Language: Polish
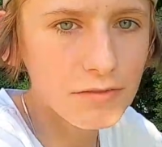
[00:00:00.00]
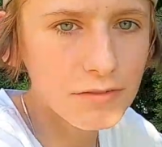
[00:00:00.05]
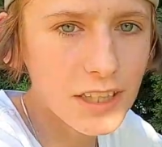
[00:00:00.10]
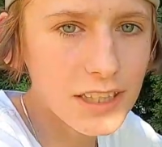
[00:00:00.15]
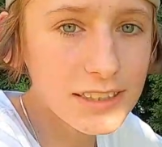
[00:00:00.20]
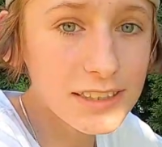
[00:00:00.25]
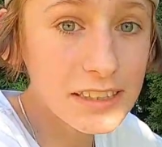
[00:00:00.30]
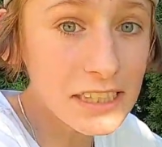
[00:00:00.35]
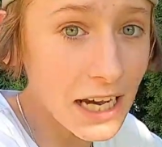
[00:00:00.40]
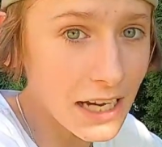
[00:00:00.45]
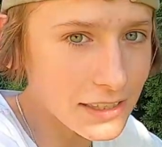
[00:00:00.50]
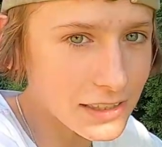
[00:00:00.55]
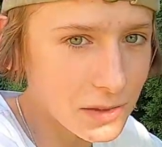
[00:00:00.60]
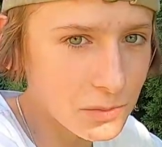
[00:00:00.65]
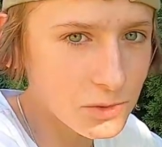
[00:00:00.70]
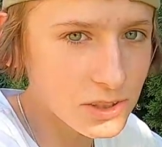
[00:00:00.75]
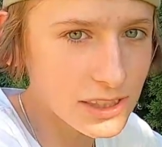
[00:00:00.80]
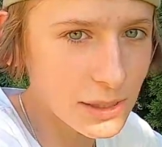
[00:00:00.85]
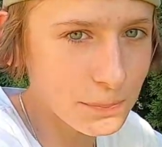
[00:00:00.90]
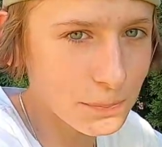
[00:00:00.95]
Więc jak
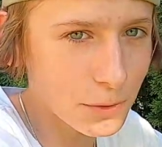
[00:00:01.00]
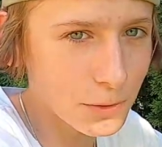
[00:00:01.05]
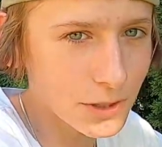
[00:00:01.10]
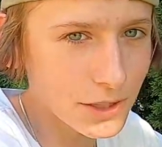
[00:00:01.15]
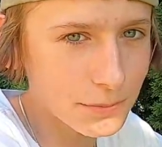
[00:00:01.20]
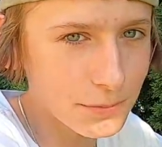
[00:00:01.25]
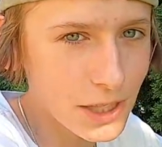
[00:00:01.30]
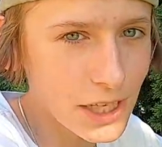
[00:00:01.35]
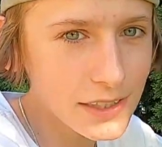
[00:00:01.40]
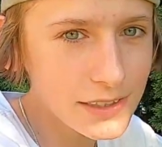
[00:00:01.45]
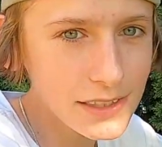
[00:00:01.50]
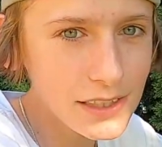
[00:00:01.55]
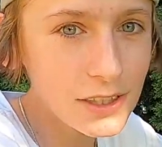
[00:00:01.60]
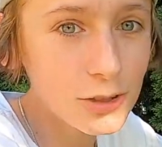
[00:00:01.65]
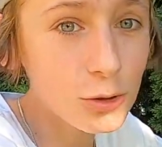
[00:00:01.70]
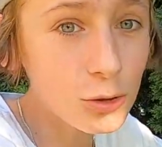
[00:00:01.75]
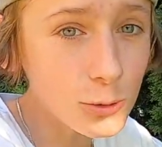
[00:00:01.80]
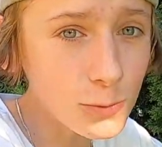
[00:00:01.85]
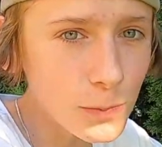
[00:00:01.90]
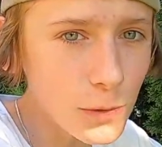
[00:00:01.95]
temu zapobiec?
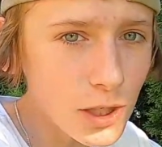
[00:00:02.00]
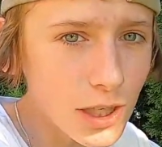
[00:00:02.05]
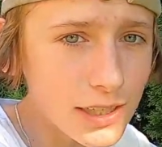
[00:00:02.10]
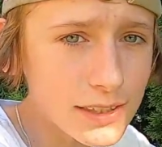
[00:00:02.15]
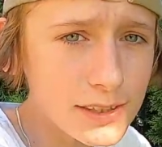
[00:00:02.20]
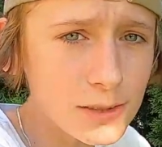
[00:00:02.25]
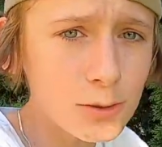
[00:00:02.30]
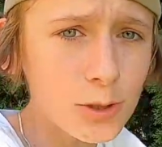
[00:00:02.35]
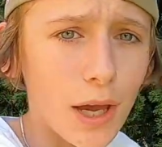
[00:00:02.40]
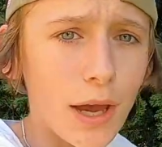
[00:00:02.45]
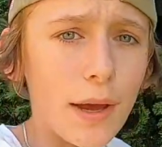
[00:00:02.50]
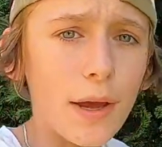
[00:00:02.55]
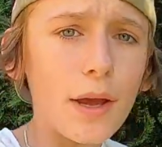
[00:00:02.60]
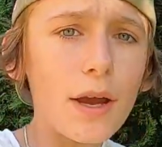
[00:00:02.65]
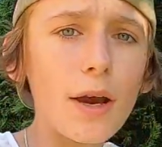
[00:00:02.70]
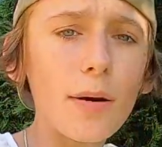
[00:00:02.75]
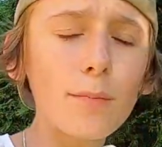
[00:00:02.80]
Już pokazuję.